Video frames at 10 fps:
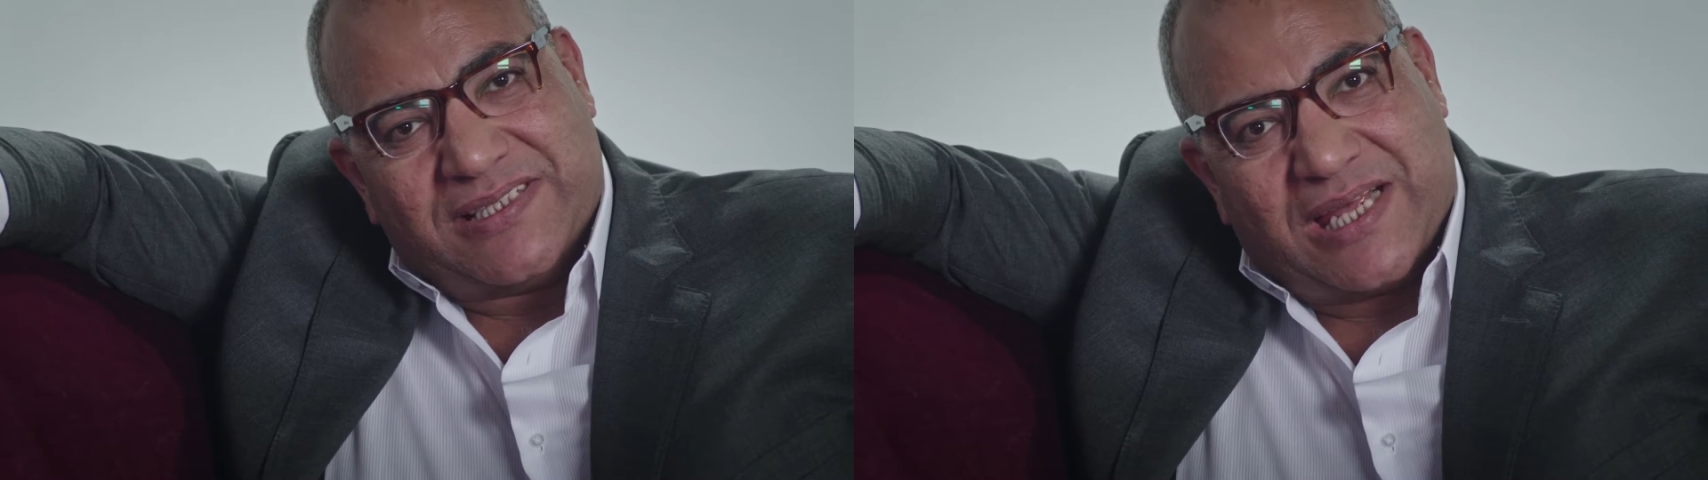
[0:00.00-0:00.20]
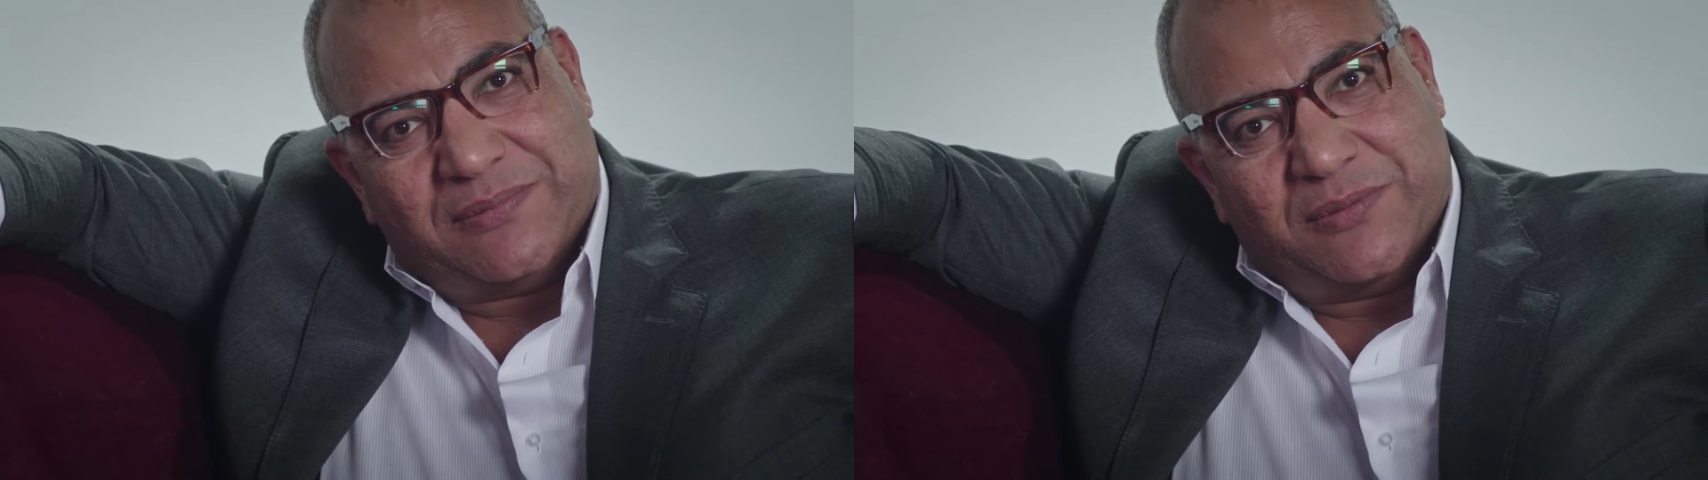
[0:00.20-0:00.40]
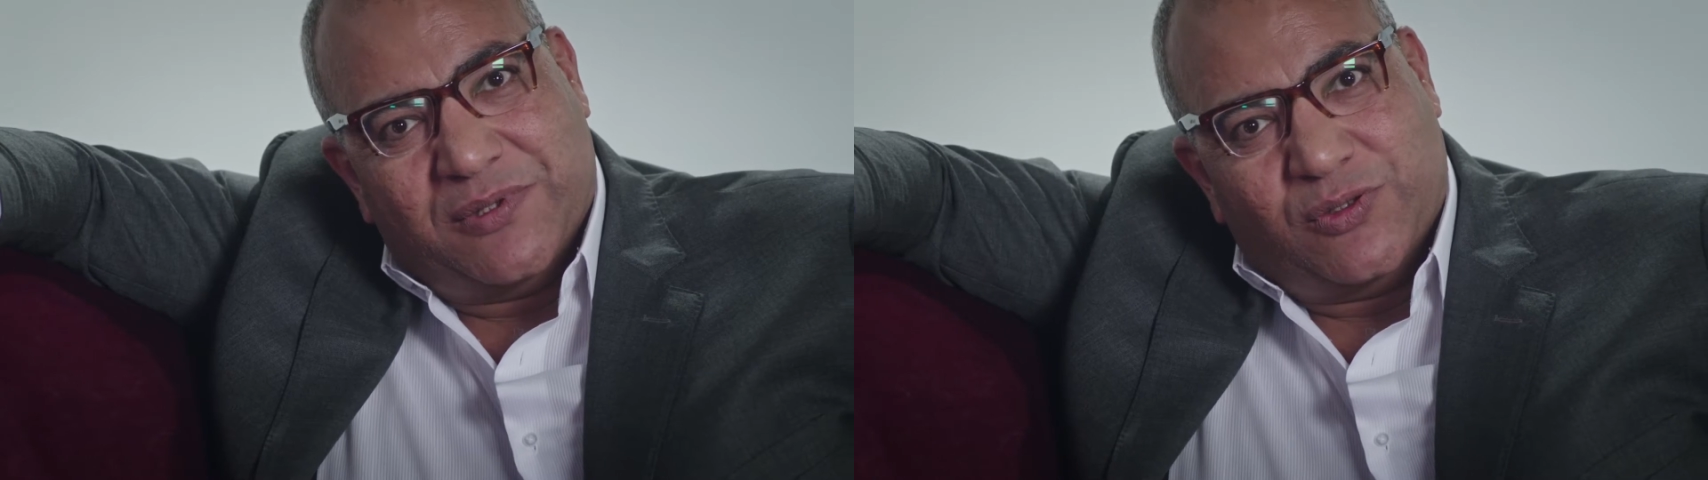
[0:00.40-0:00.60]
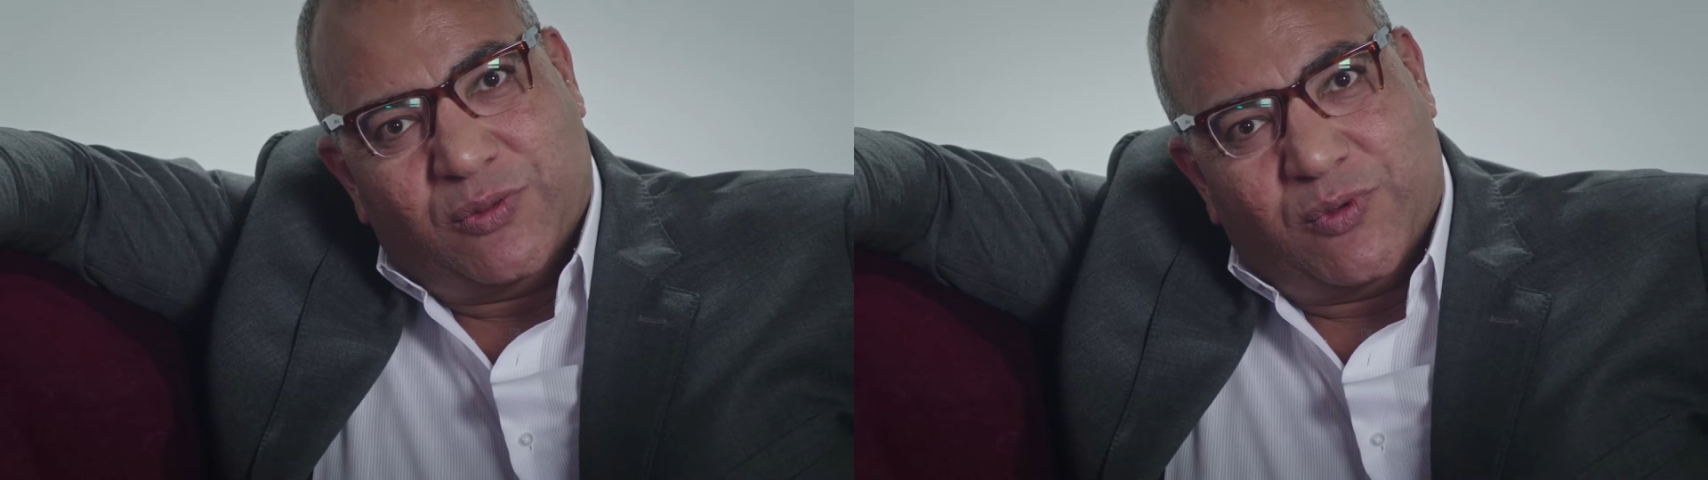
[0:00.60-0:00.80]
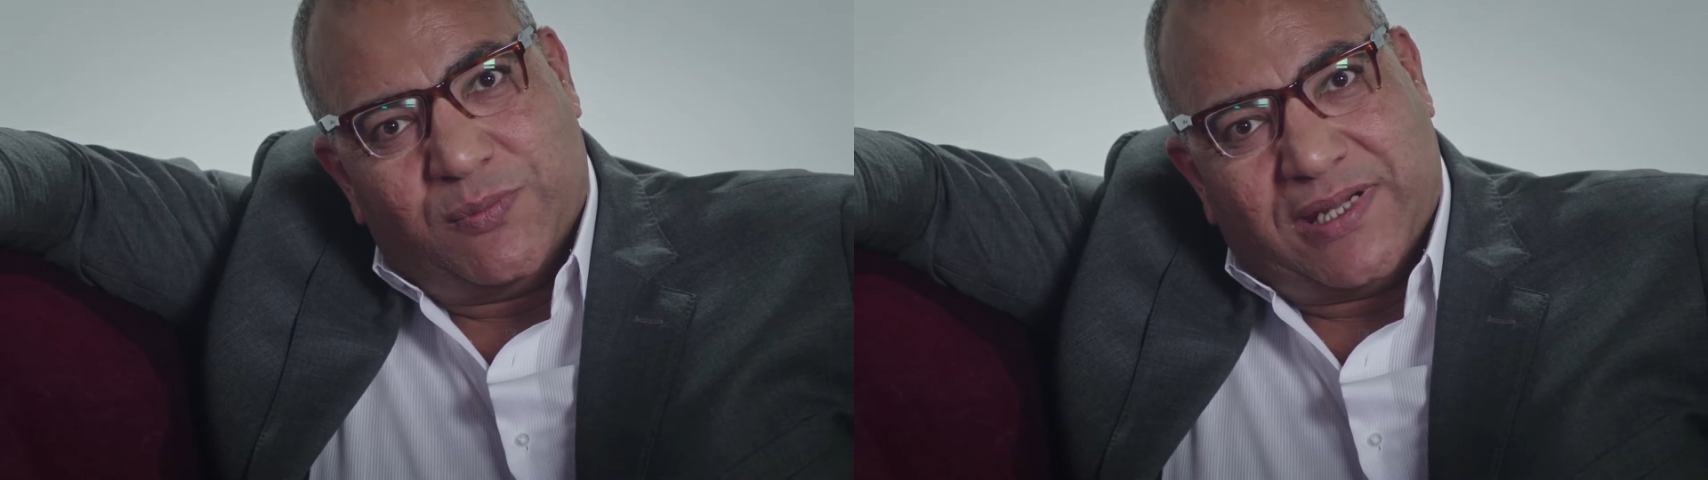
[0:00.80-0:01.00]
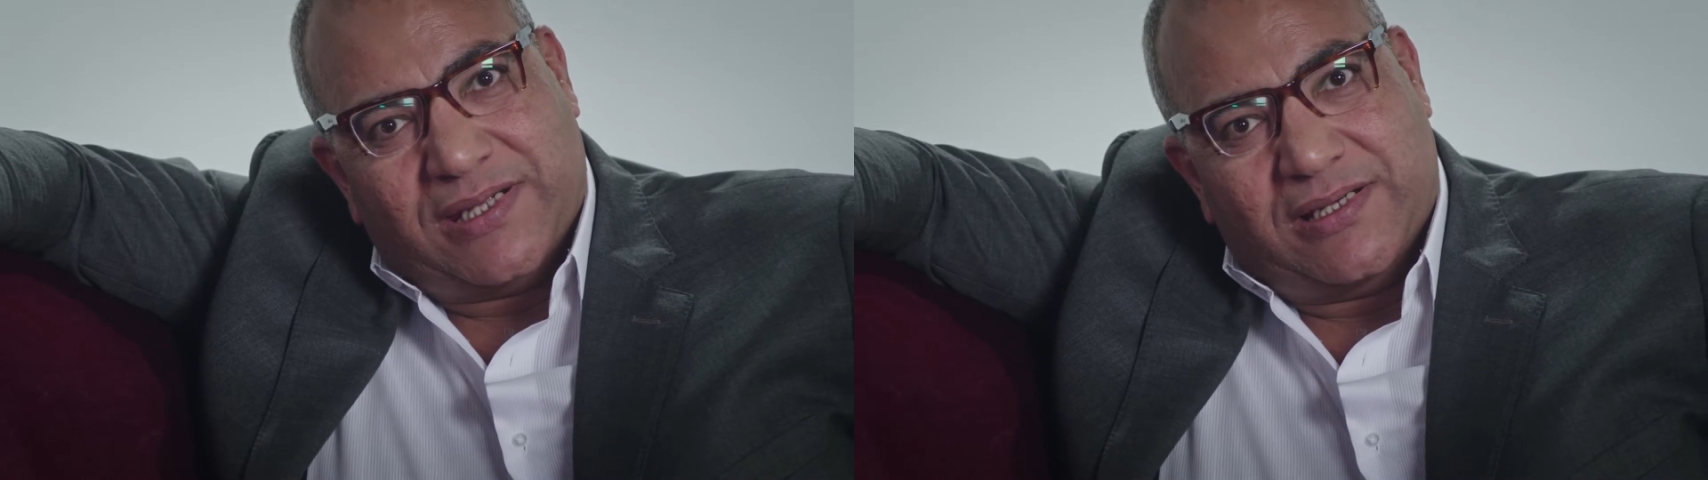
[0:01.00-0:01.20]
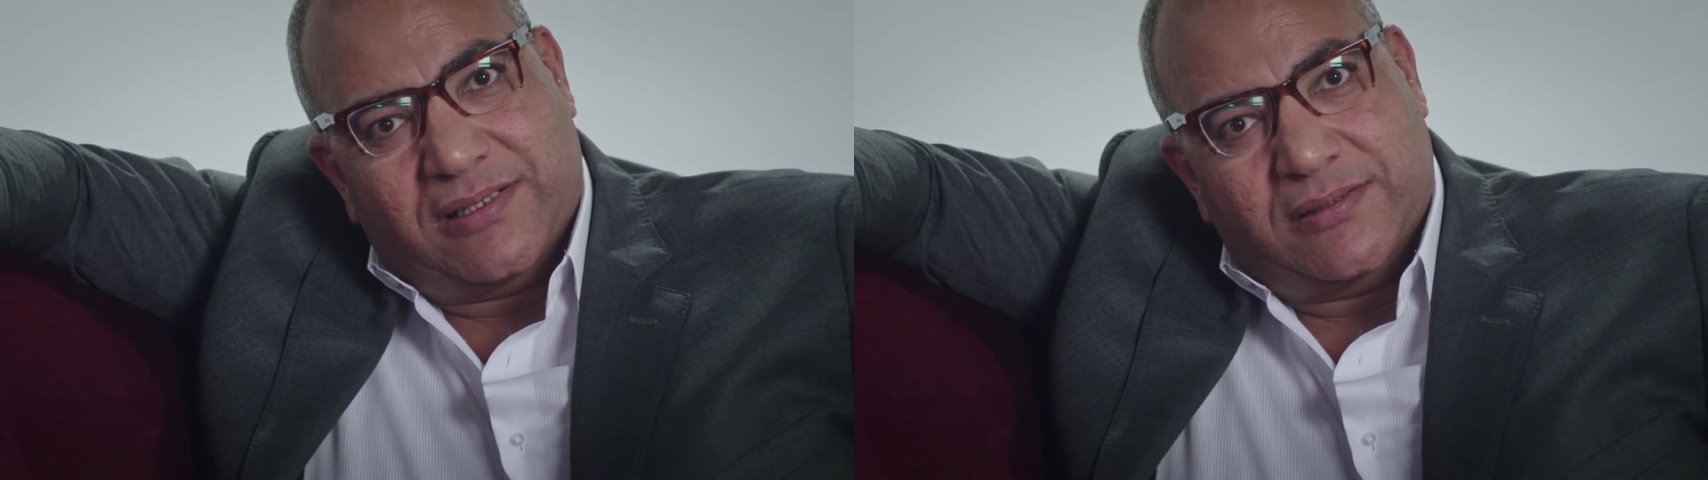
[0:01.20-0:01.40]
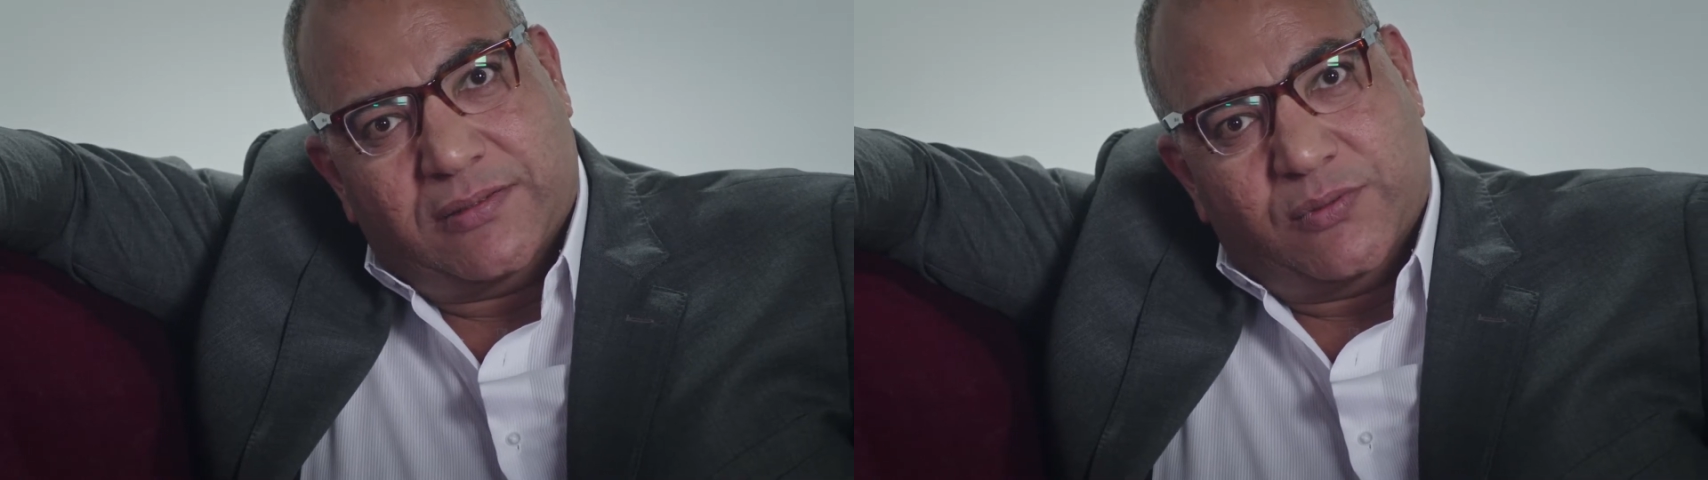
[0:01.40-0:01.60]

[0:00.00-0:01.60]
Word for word: سحبت منه الموبايل